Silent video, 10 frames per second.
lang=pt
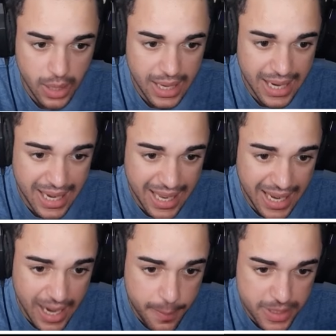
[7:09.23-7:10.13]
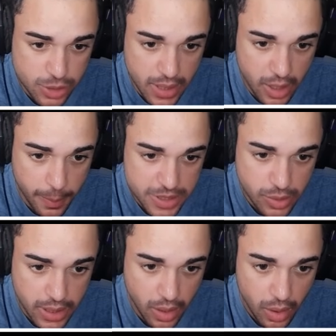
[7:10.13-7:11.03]
Olha lá, lá, lá, lá. Passou ali, ó.
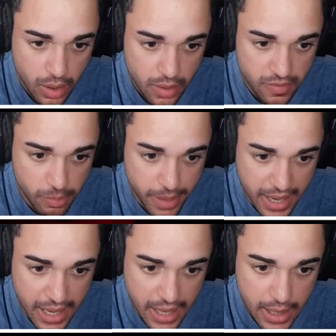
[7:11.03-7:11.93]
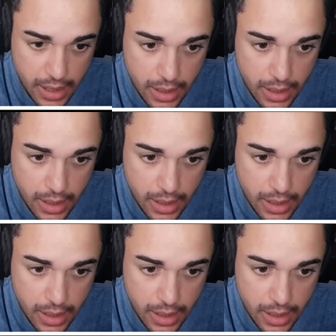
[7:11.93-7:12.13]
Passou ali, ó. Vamos pra cá.